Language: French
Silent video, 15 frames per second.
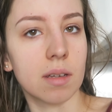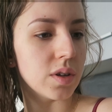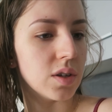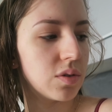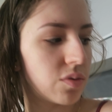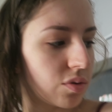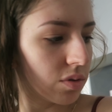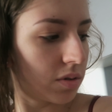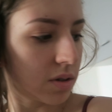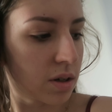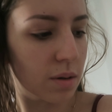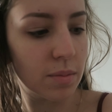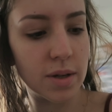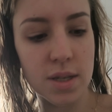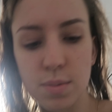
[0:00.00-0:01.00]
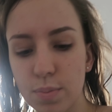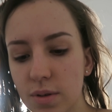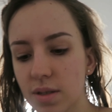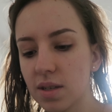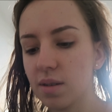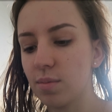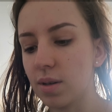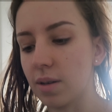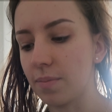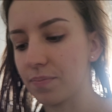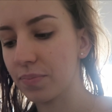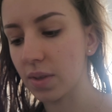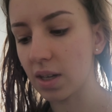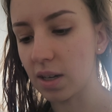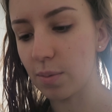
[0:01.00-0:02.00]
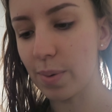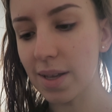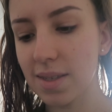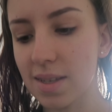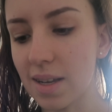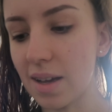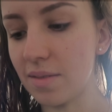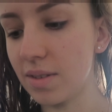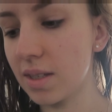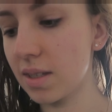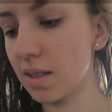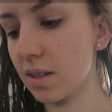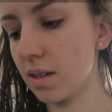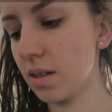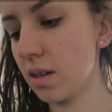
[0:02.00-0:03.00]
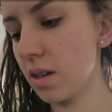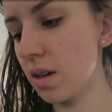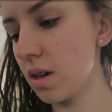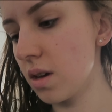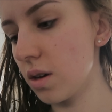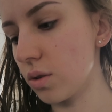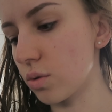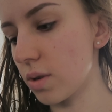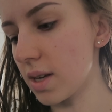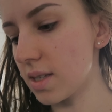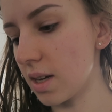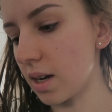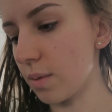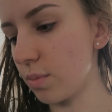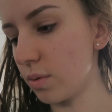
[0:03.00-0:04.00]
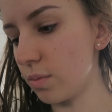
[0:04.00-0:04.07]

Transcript: Voyez-vous comment est-ce possible Les pâtes, c'est la vie. En tout cas, c'est l'air